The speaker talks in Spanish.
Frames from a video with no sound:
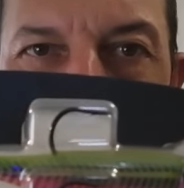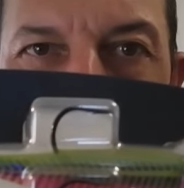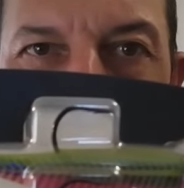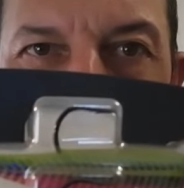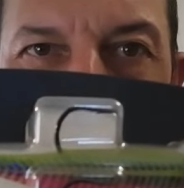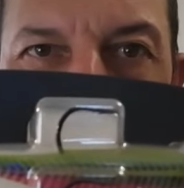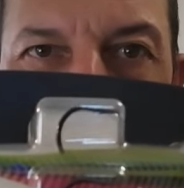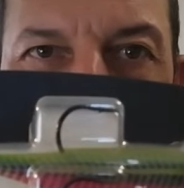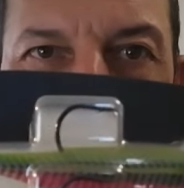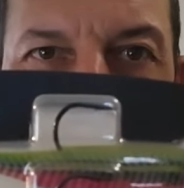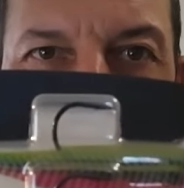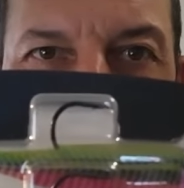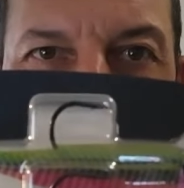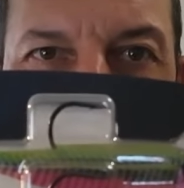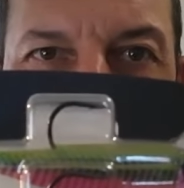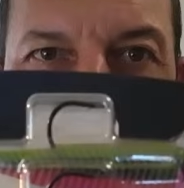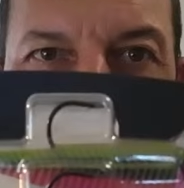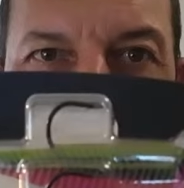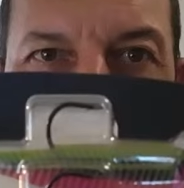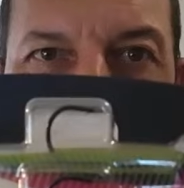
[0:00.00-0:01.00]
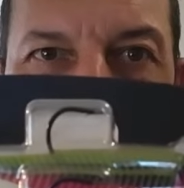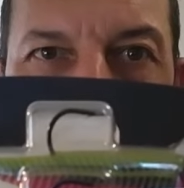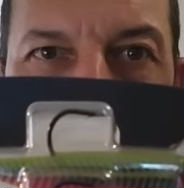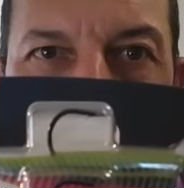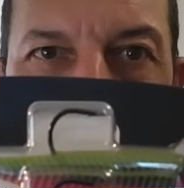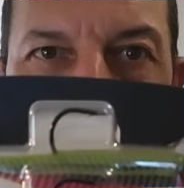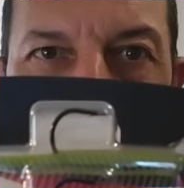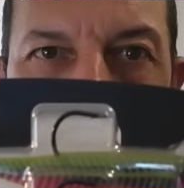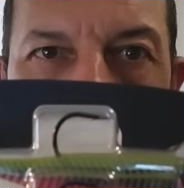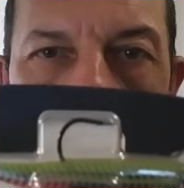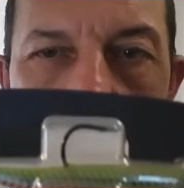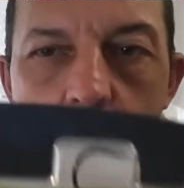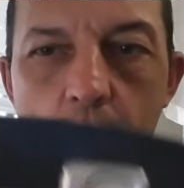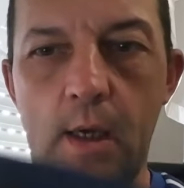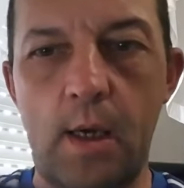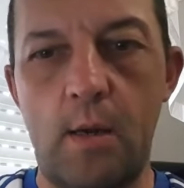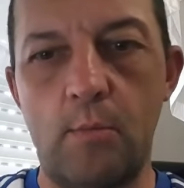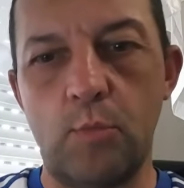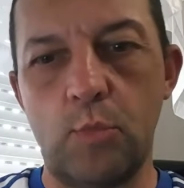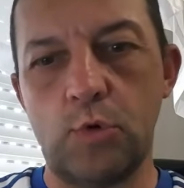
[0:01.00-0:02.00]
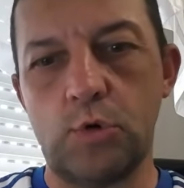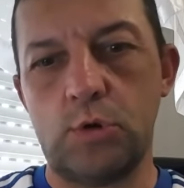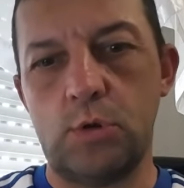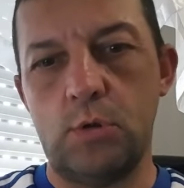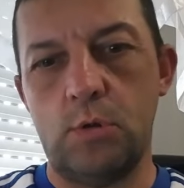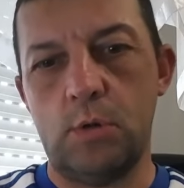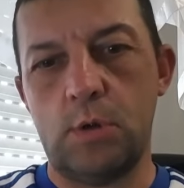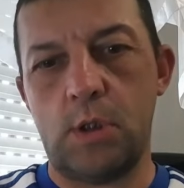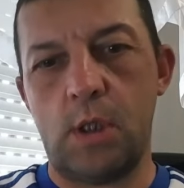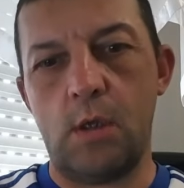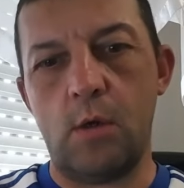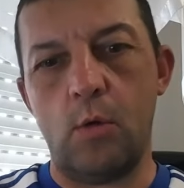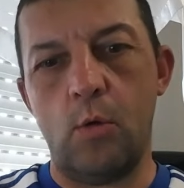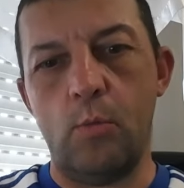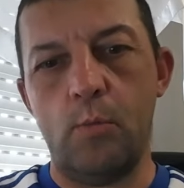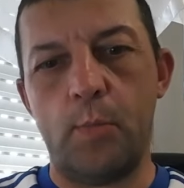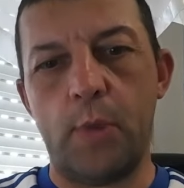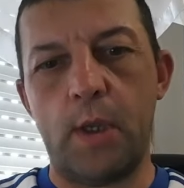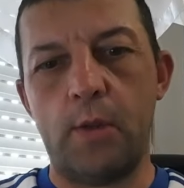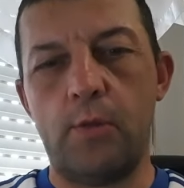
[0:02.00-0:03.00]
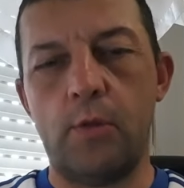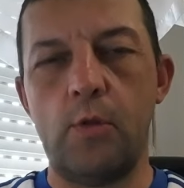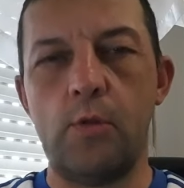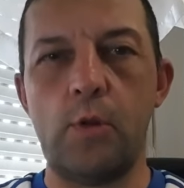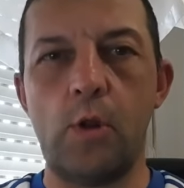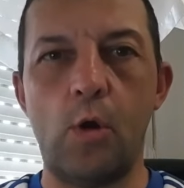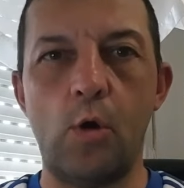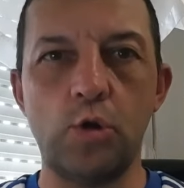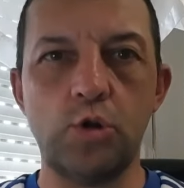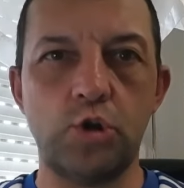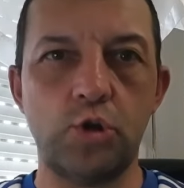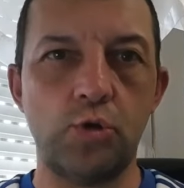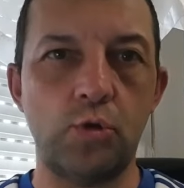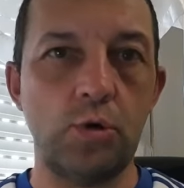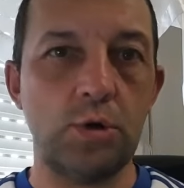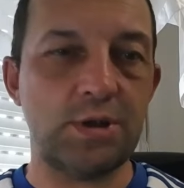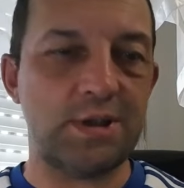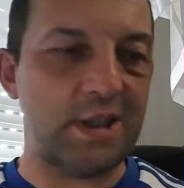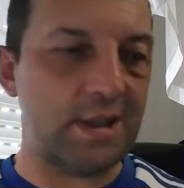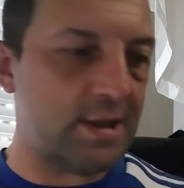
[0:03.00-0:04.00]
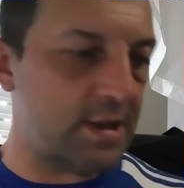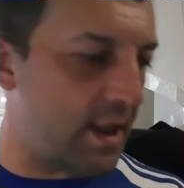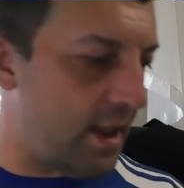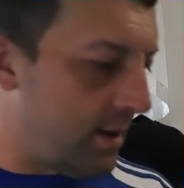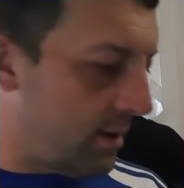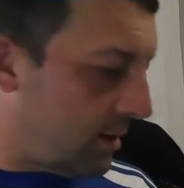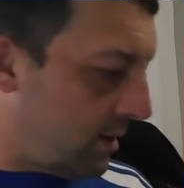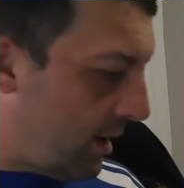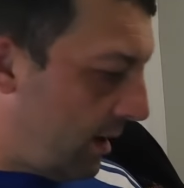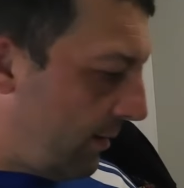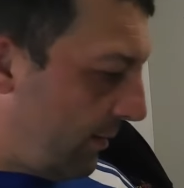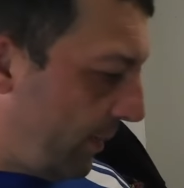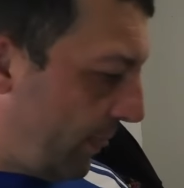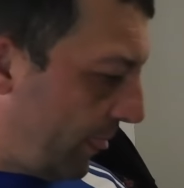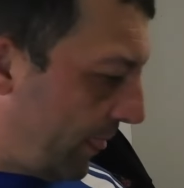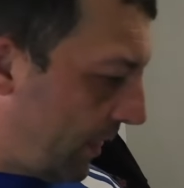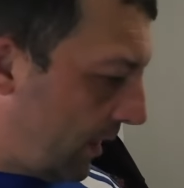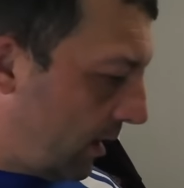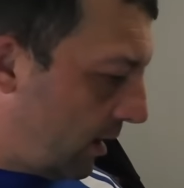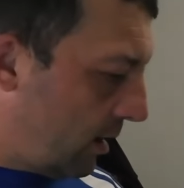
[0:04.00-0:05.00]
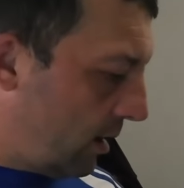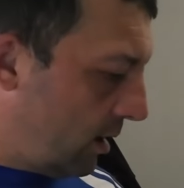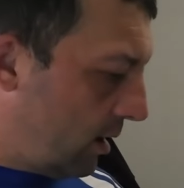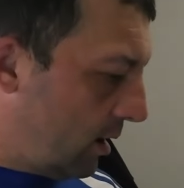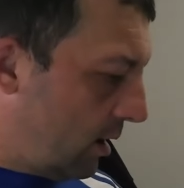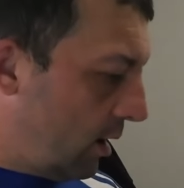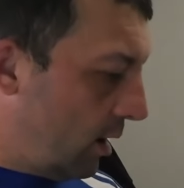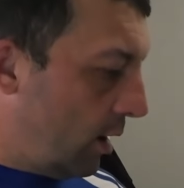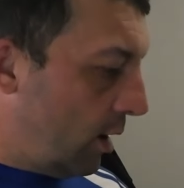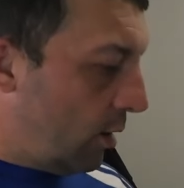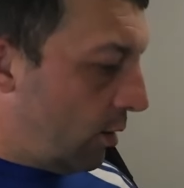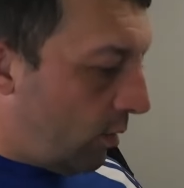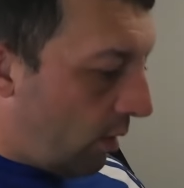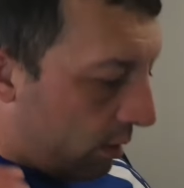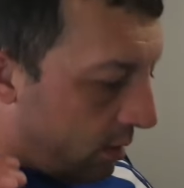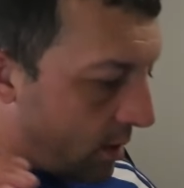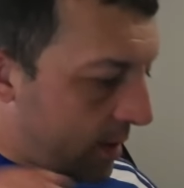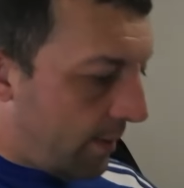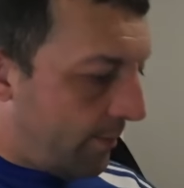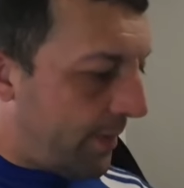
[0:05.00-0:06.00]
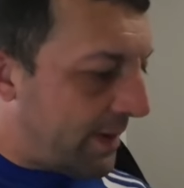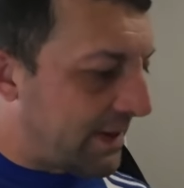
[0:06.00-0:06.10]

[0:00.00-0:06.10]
Estos son los de 15 gramos tienen un precio de 8.60. Luego ya